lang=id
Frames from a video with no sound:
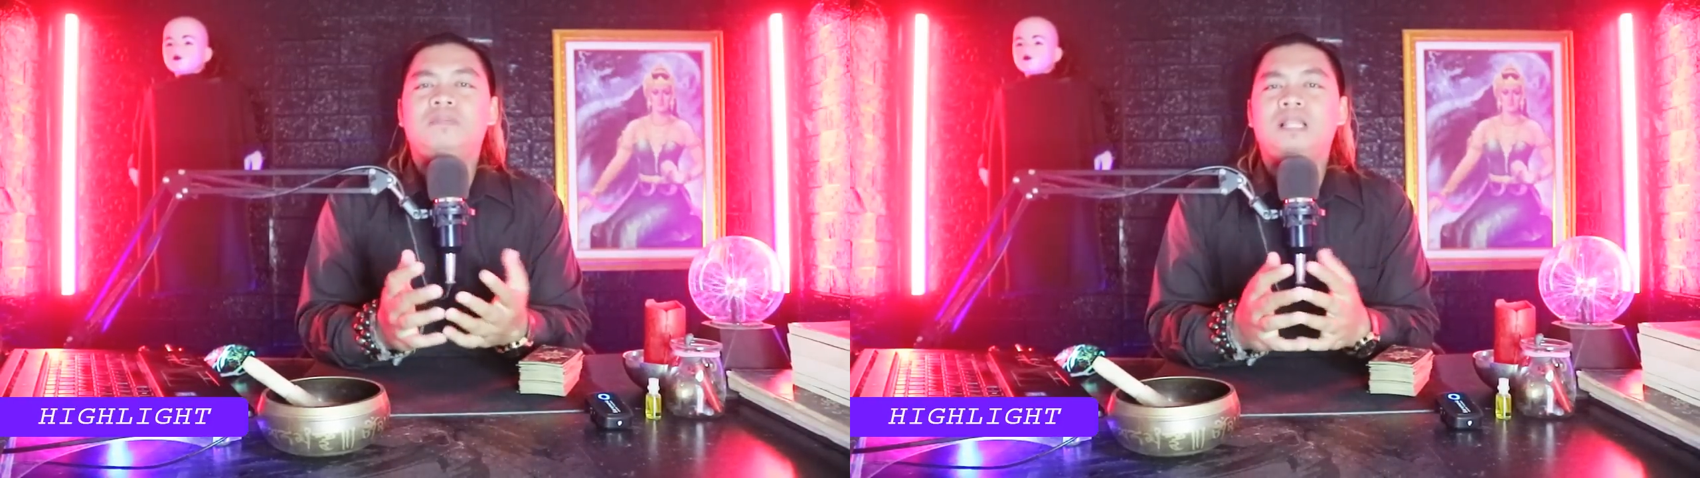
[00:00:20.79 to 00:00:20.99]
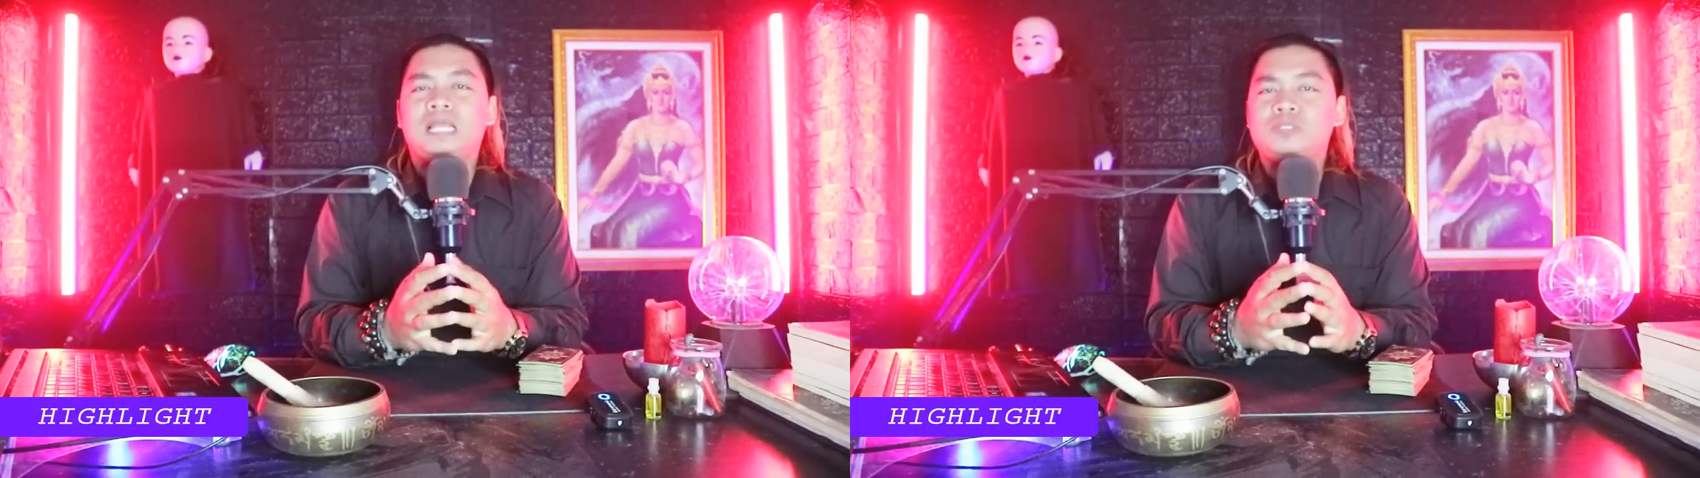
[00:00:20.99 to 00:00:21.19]

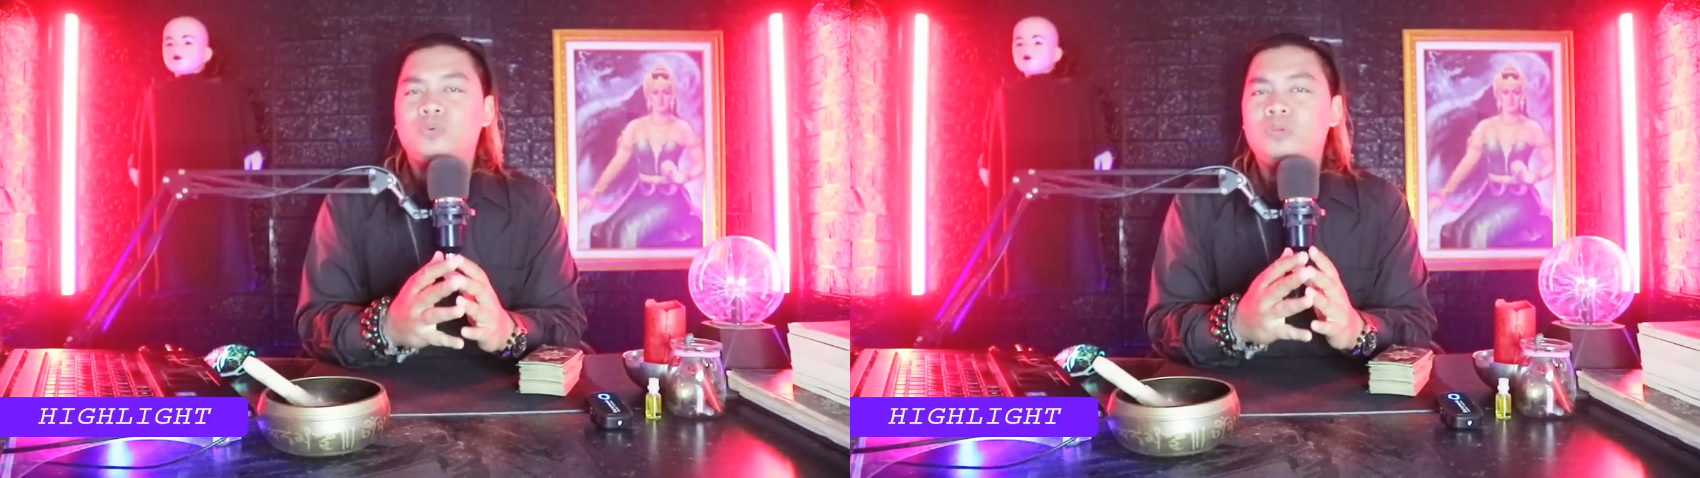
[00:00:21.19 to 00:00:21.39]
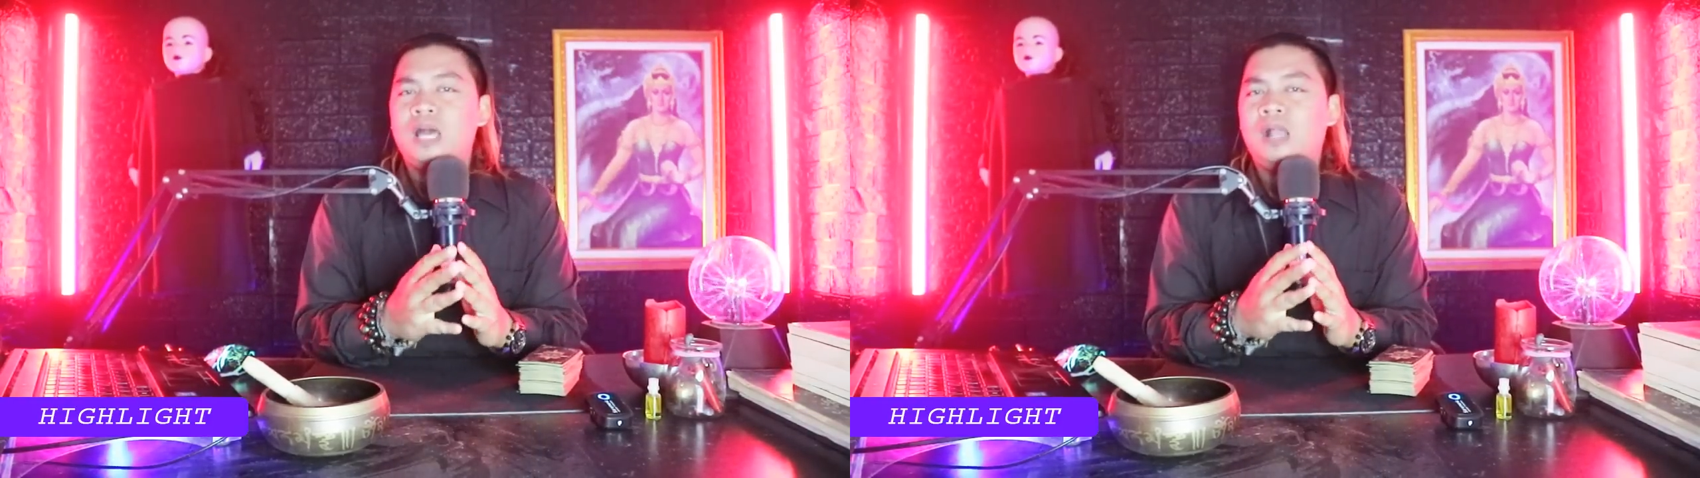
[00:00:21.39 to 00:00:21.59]
Bilar
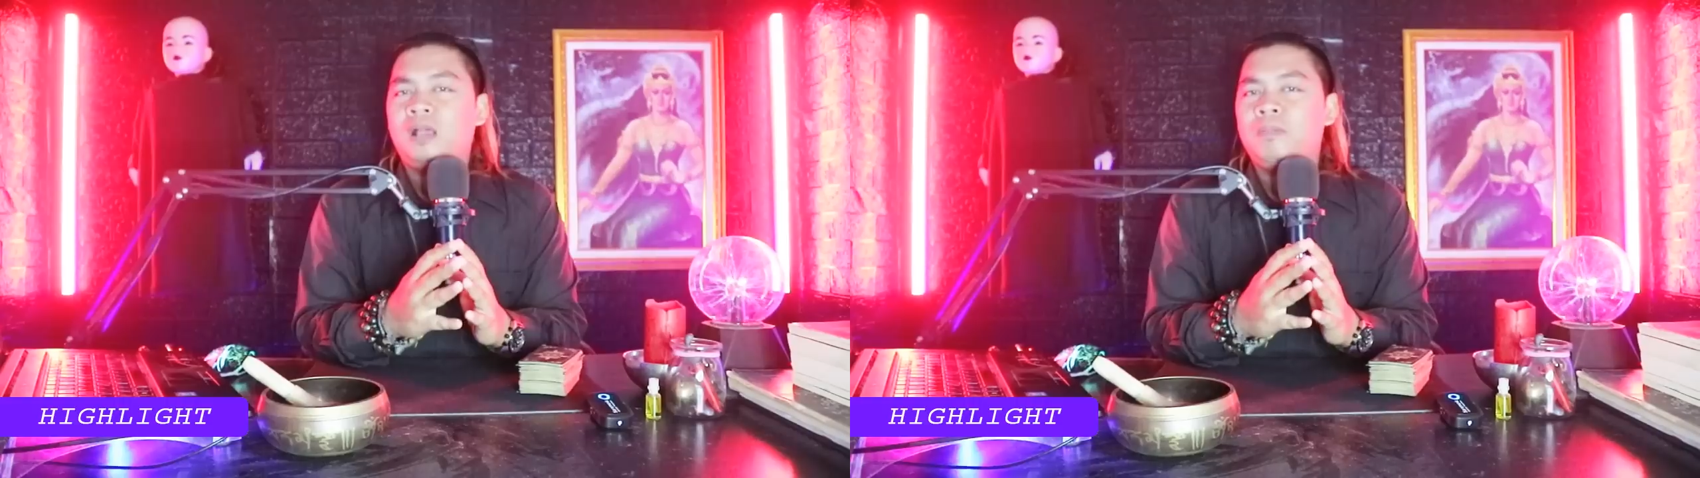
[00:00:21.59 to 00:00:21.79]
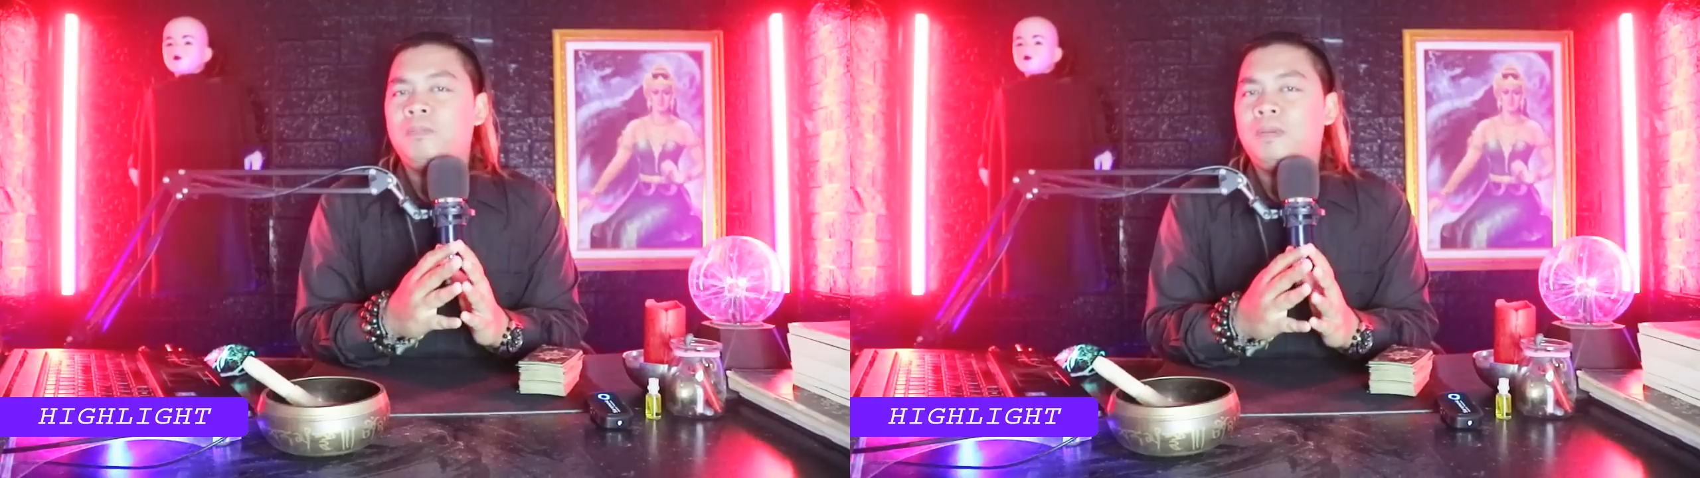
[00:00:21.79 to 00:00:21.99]
sudah
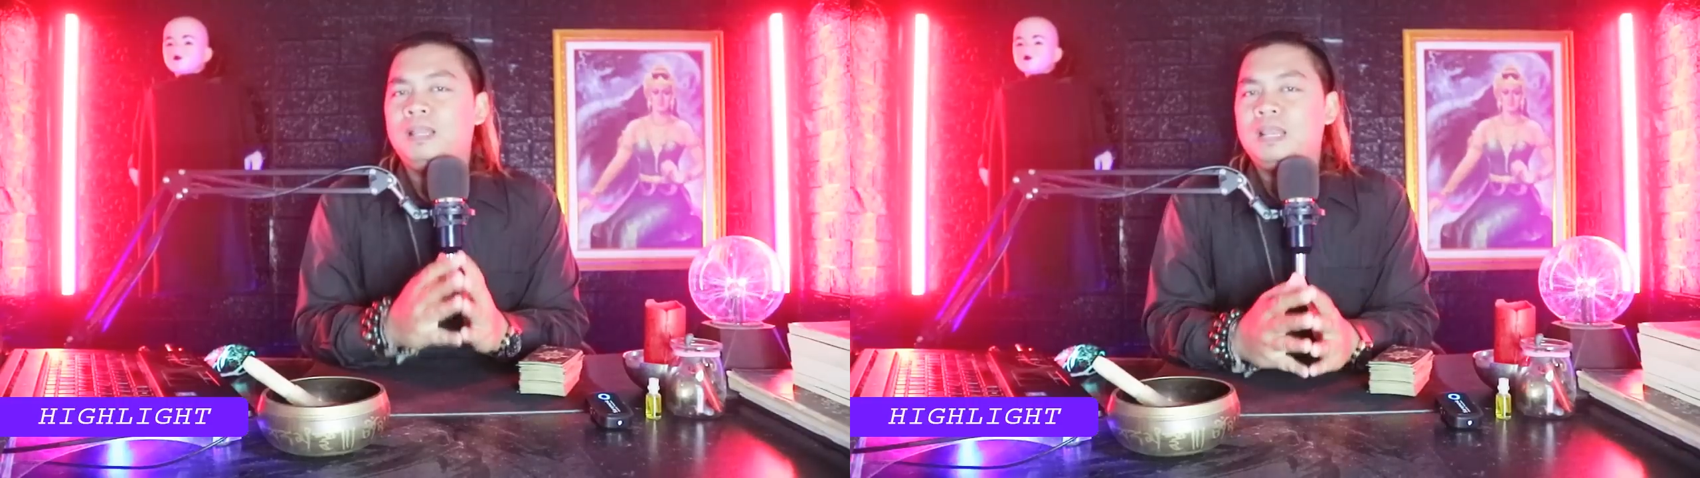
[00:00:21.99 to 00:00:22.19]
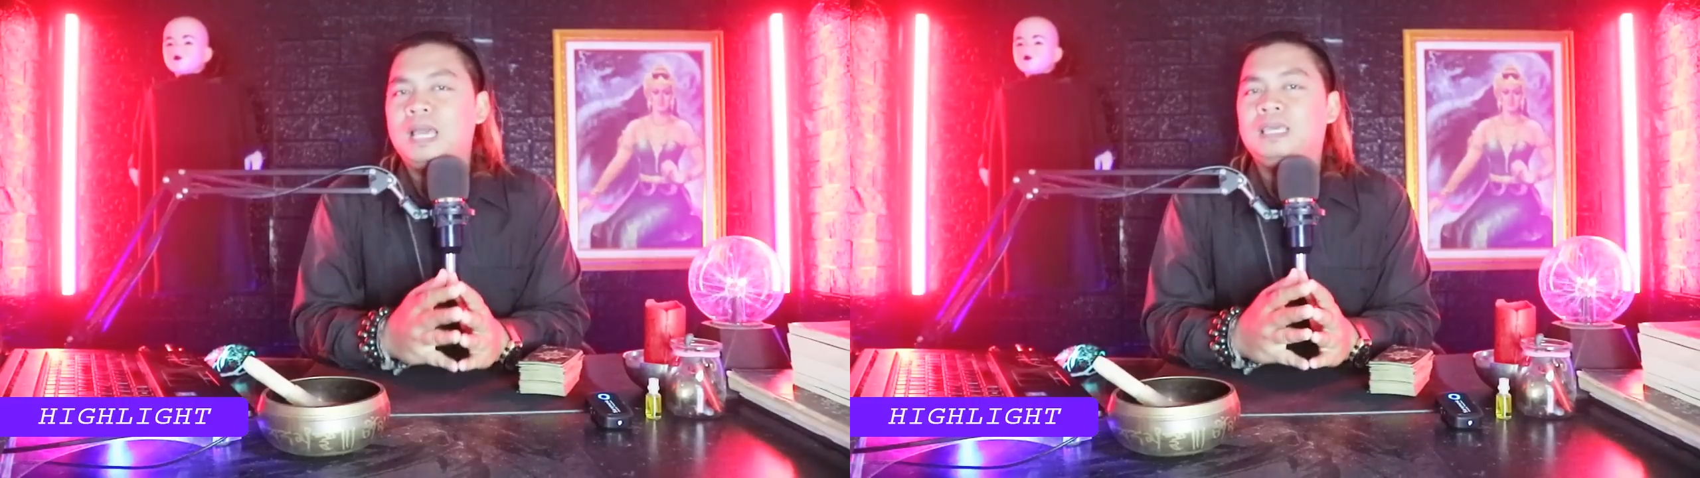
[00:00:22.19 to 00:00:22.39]

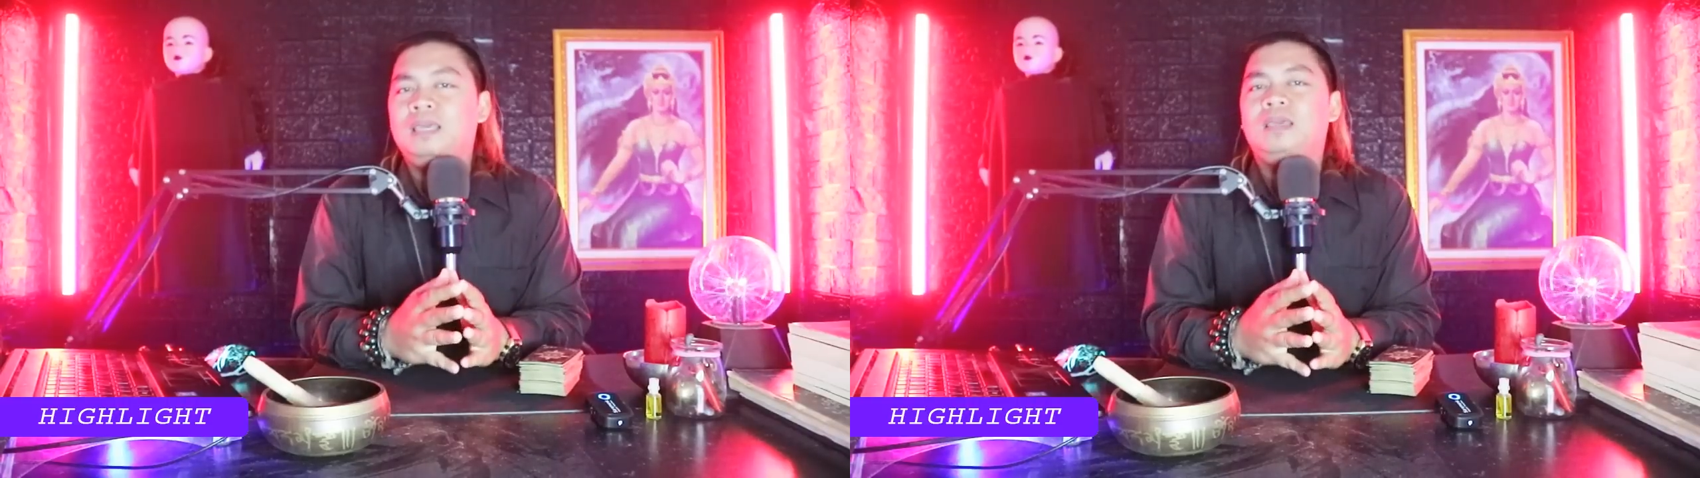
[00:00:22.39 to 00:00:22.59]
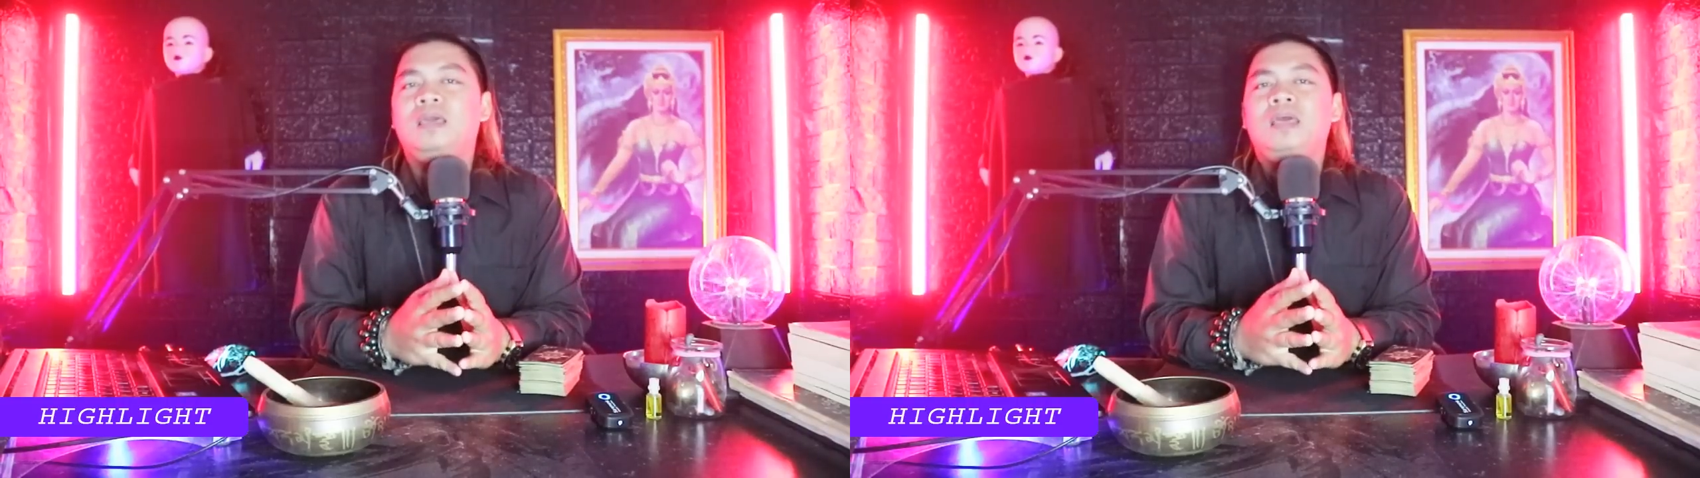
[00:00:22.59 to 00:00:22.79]
kembali
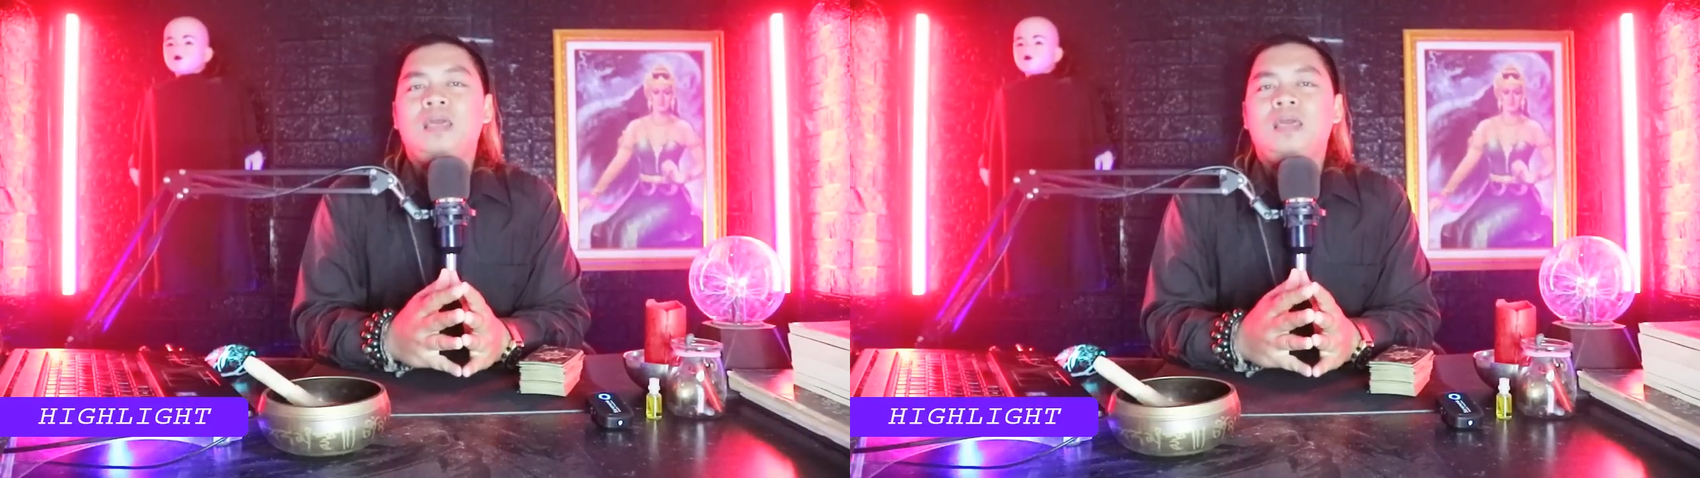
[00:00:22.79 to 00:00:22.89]
lagi